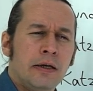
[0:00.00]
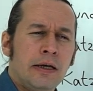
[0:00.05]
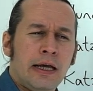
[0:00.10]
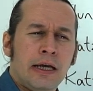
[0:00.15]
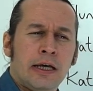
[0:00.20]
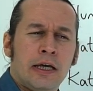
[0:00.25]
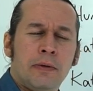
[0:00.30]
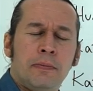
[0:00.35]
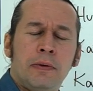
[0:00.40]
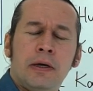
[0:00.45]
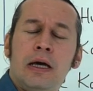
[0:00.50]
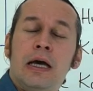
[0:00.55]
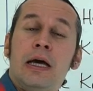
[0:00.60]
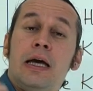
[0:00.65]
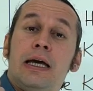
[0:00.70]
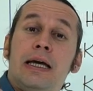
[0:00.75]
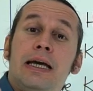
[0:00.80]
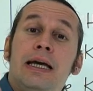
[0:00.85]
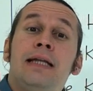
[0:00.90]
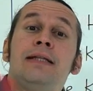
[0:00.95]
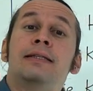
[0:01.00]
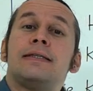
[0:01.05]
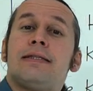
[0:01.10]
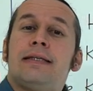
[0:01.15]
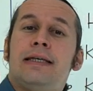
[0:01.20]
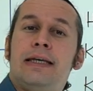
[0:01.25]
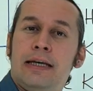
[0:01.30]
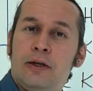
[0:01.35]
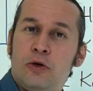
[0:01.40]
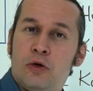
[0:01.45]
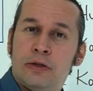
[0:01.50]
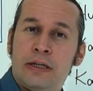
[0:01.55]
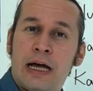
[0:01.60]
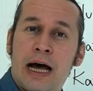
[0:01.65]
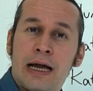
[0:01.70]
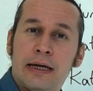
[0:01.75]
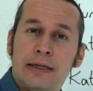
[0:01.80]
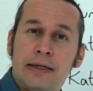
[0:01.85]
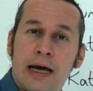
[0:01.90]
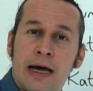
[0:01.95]
ne gibi? Ins Kino
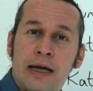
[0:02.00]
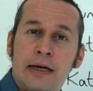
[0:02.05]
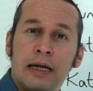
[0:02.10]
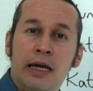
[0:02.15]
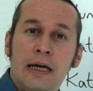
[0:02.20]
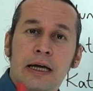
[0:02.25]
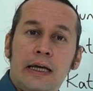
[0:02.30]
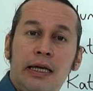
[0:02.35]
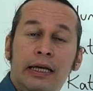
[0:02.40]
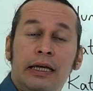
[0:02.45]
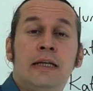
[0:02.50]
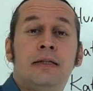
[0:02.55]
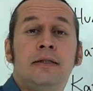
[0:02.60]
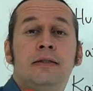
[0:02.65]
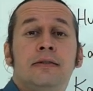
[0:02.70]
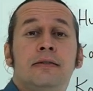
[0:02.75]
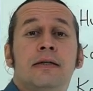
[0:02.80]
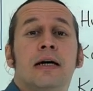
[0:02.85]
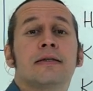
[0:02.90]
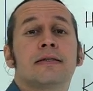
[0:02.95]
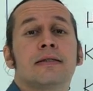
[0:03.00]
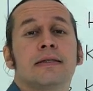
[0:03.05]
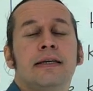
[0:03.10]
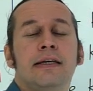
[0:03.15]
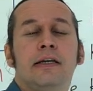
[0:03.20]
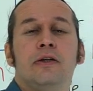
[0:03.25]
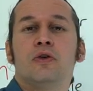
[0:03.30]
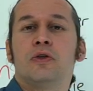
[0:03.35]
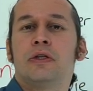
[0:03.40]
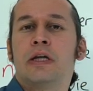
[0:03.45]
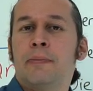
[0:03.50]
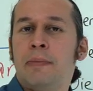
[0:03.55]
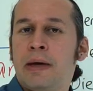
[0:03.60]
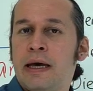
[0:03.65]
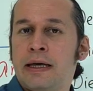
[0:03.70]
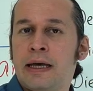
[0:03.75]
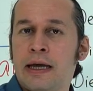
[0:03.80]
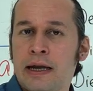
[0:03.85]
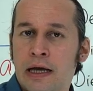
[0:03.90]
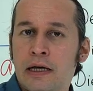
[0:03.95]
derken in das Kino demeye
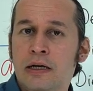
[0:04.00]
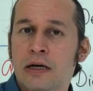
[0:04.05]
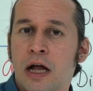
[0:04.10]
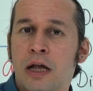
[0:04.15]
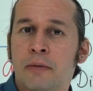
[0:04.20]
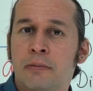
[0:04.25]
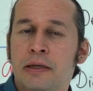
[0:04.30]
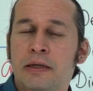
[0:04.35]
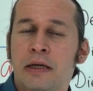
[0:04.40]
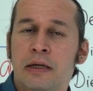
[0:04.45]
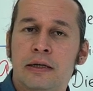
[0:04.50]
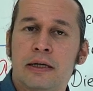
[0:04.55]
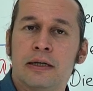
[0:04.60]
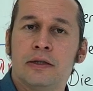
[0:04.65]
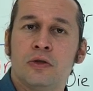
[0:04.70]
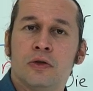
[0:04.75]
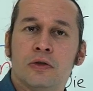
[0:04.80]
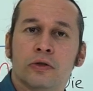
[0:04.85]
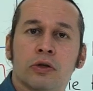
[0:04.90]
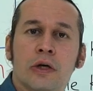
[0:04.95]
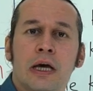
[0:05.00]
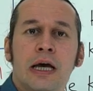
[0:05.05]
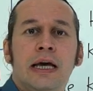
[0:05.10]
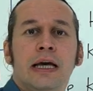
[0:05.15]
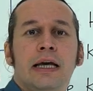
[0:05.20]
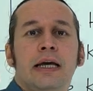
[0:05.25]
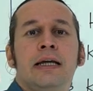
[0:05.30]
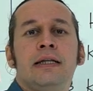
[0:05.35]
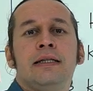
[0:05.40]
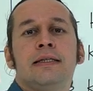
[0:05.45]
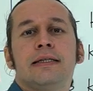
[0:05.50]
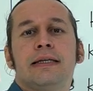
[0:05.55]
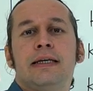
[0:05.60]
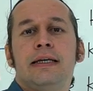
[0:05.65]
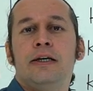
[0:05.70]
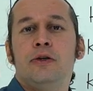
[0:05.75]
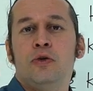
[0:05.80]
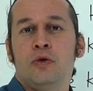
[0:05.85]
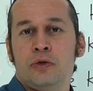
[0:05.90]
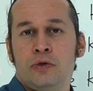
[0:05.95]
gerek kalmadan ne diyorduk? Ins
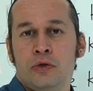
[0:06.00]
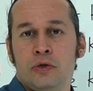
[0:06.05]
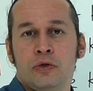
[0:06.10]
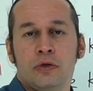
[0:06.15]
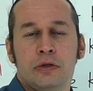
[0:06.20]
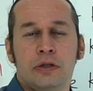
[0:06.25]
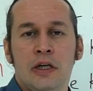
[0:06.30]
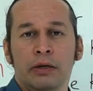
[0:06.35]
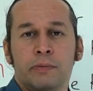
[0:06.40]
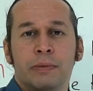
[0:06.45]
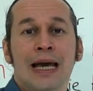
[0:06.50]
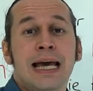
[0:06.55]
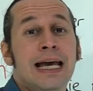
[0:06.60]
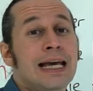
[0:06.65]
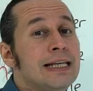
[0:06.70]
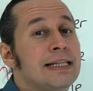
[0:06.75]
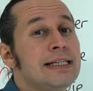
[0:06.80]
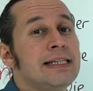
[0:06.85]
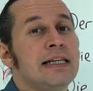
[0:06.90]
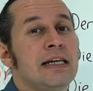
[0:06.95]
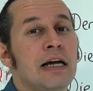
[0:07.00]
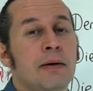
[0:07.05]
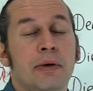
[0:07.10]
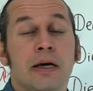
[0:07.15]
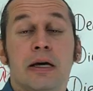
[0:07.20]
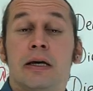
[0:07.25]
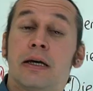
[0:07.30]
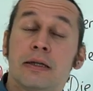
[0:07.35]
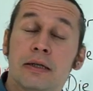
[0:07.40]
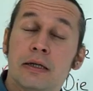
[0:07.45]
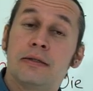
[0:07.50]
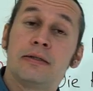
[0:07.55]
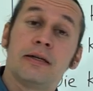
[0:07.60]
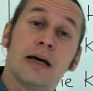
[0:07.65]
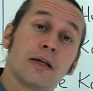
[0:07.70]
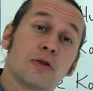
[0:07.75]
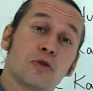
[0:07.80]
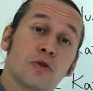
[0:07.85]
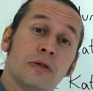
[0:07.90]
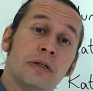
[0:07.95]
Kino diyorduk değil mi? Sinemaya ya da
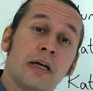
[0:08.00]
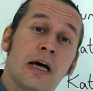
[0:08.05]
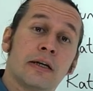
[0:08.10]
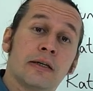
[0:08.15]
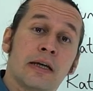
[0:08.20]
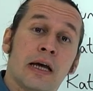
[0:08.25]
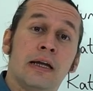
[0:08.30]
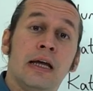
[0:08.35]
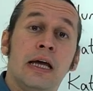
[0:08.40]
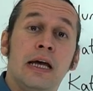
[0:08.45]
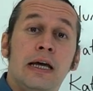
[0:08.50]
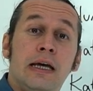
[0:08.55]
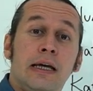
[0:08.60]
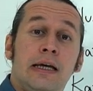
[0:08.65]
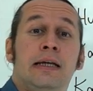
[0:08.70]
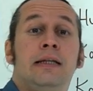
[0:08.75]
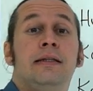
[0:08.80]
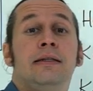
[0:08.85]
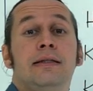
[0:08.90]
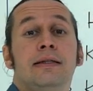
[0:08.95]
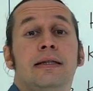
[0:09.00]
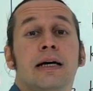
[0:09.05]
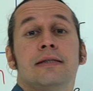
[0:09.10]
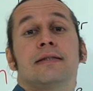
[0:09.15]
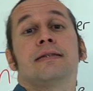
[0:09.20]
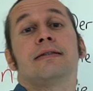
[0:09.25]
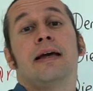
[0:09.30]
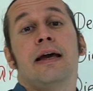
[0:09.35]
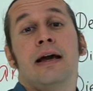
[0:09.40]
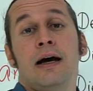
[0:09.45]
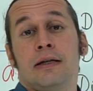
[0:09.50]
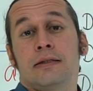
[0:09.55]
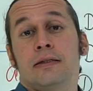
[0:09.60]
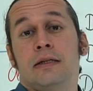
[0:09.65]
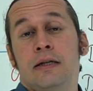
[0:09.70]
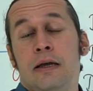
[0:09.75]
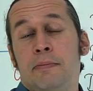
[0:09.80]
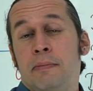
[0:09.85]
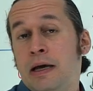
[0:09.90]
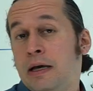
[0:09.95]
tiyatro derken in das
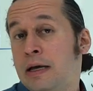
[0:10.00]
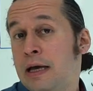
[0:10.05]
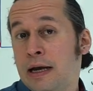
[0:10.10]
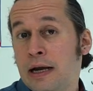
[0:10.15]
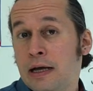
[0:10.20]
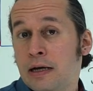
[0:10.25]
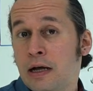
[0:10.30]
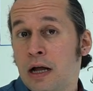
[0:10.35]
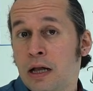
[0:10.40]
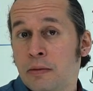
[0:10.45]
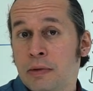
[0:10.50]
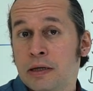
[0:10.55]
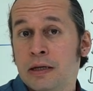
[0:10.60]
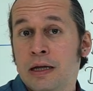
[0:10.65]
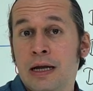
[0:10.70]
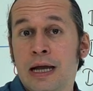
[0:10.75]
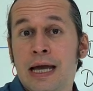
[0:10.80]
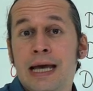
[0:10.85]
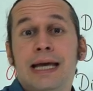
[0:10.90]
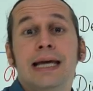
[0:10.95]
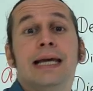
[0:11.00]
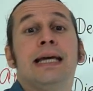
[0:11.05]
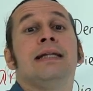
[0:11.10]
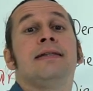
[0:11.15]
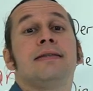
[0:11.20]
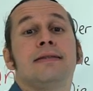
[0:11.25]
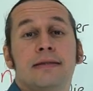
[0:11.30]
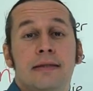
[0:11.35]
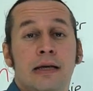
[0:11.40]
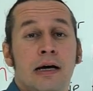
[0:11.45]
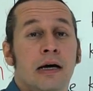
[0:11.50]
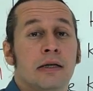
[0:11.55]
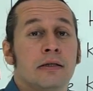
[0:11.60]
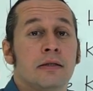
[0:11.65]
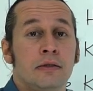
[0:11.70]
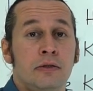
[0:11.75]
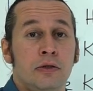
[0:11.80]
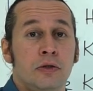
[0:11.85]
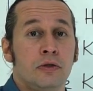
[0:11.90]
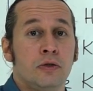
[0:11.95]
tiyatro demeye gerek kalmadan ins
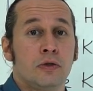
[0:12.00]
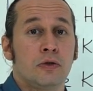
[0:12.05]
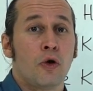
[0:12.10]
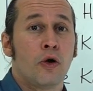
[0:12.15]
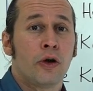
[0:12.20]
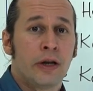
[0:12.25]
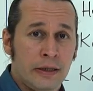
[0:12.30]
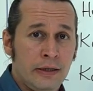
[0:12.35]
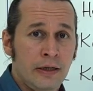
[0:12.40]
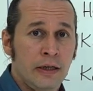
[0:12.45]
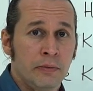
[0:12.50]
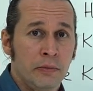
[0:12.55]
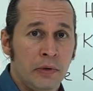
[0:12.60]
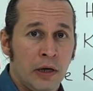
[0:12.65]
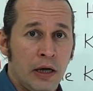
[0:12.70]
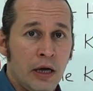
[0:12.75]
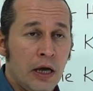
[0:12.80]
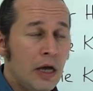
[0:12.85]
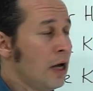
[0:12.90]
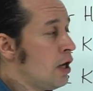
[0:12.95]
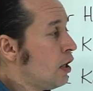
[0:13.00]
tiyatro diyorduk öyle değil mi?